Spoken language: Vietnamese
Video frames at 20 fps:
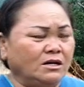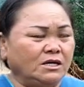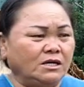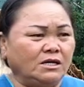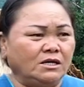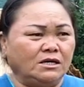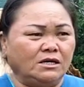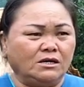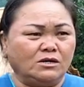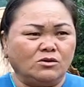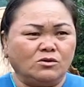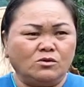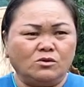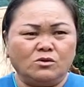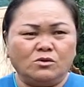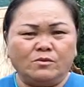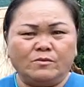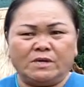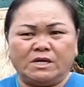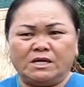ni
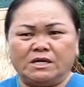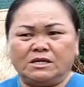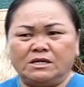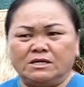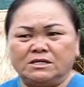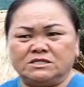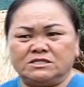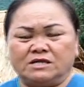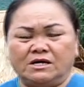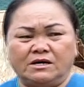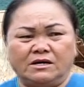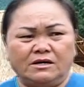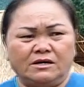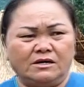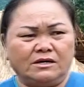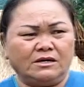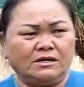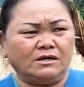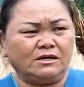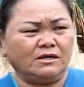cô mình
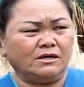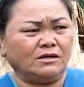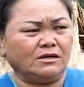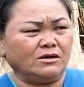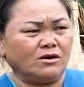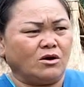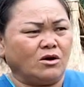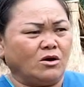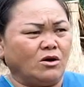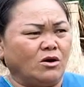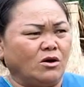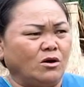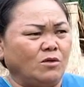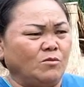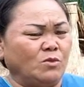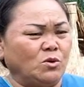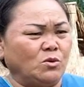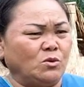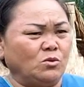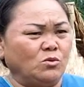chạy
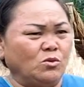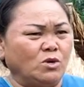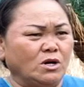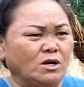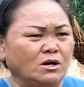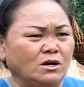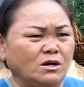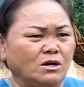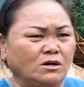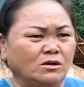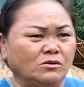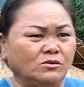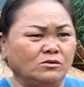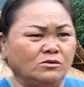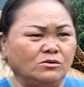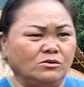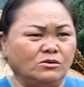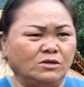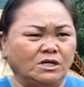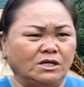có mua
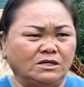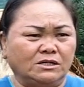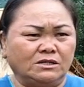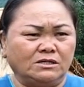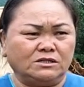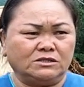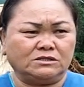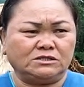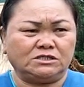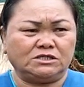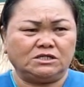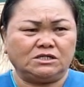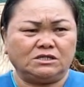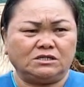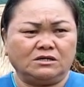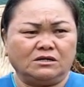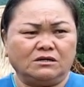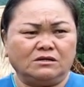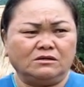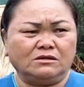lu nằng
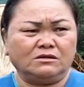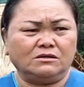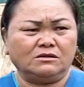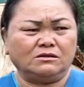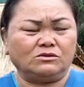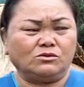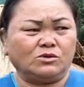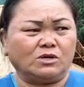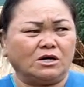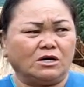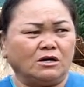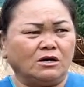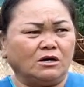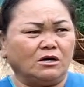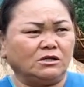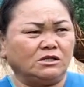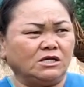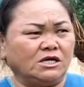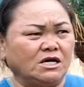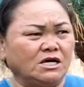chỉ cơ
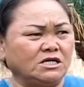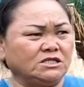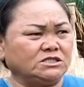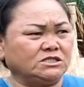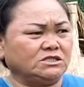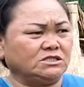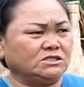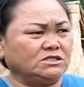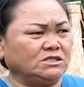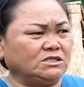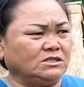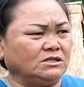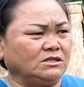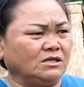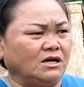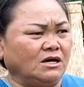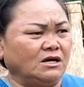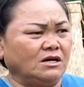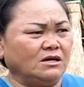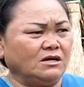tua thiết chỉ
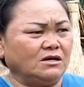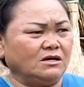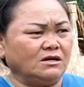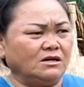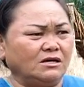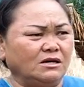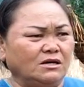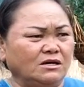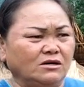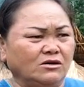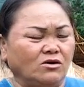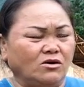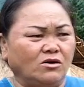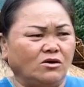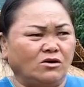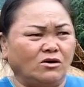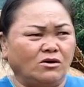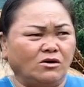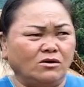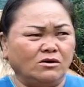ta
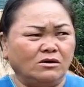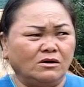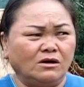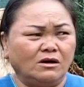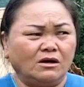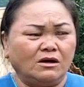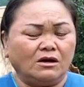có